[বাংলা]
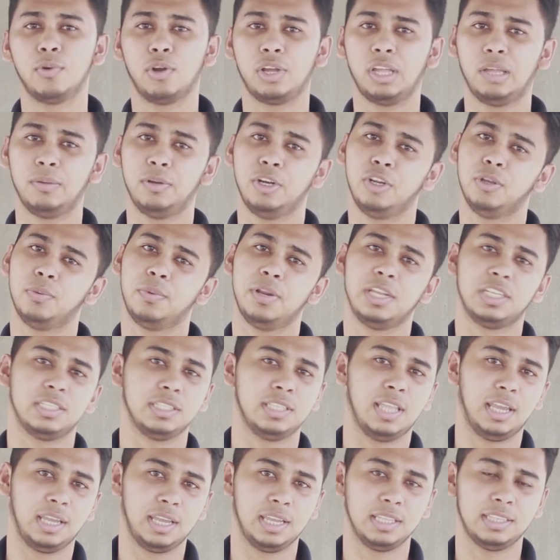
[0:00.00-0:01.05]
ভোকাবুলারির উপরে
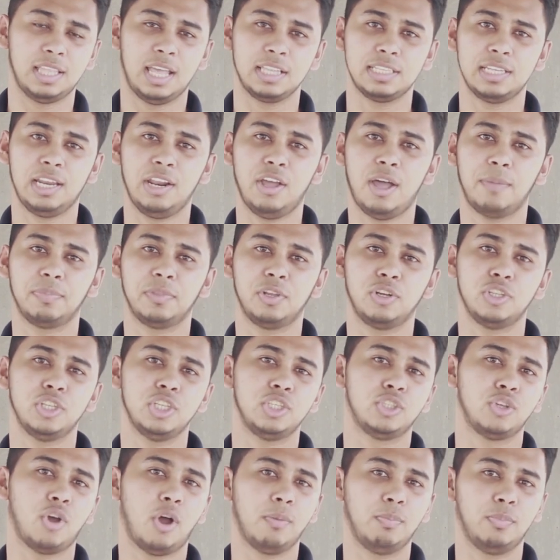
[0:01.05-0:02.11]
এসে থাকে তাছাড়া আপনারা
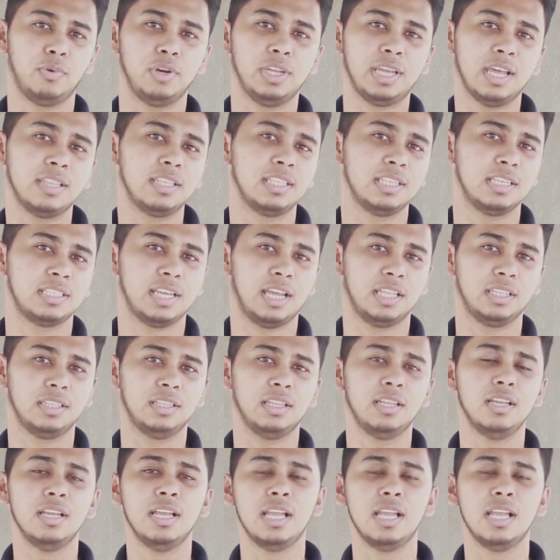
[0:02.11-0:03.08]
যদি জব পরীক্ষা দিতে চান